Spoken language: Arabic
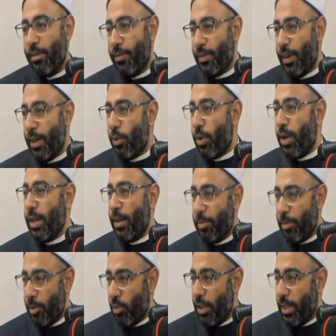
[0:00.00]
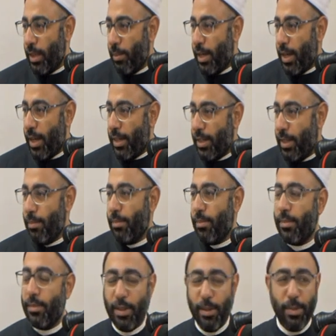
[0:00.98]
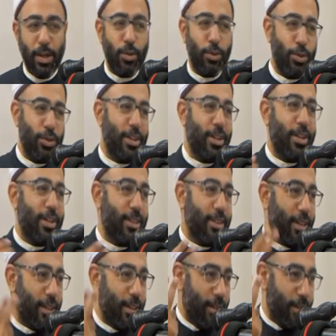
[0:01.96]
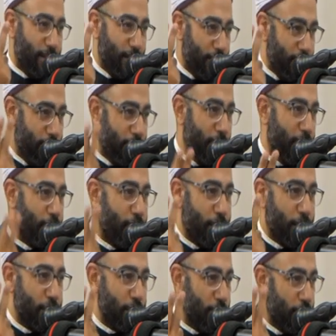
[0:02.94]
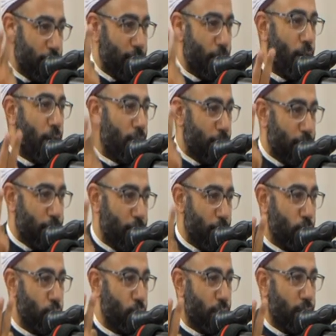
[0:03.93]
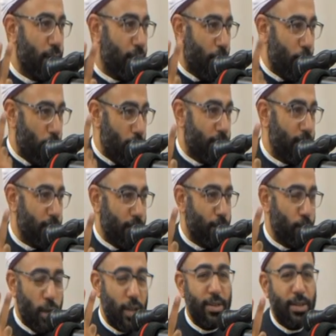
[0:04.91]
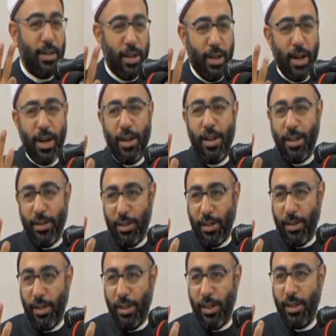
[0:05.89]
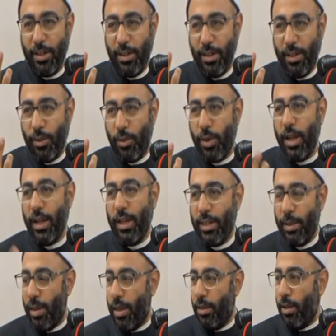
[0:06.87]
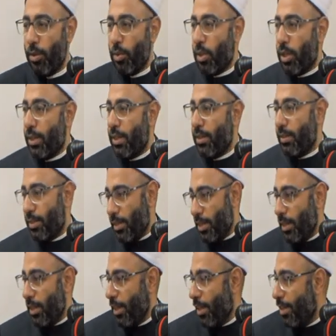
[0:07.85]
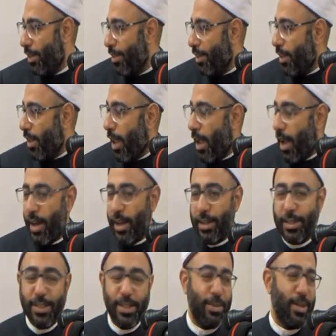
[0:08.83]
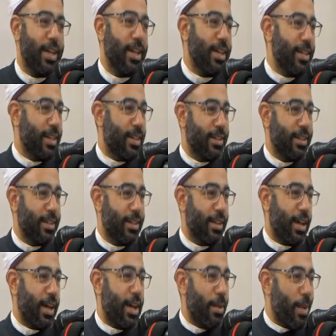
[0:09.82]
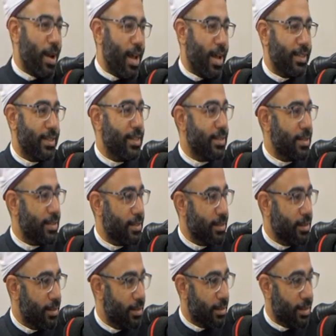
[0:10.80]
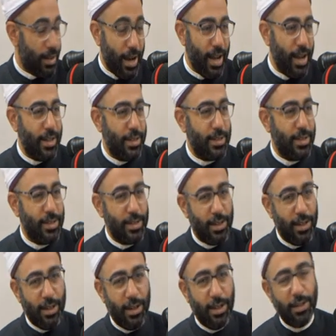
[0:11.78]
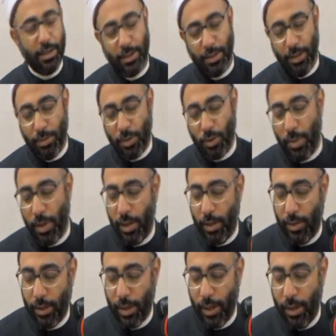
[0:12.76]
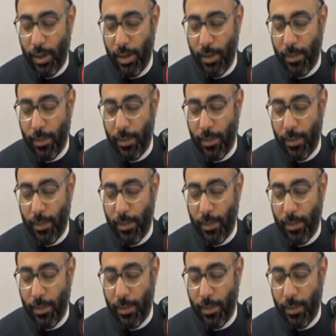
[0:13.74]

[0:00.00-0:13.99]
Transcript: فلو هي اللي بتوجدها من عدم يبقى القدرة لا ت... ما ينفعش يتوارد مقدورين أو أثرين مؤثرين على أثر إيه؟ واحد يبقى ضرورة الثاني إيه؟ عاجز يبقى هي غلب الحديث الحادث القديم سبحانه وتعالى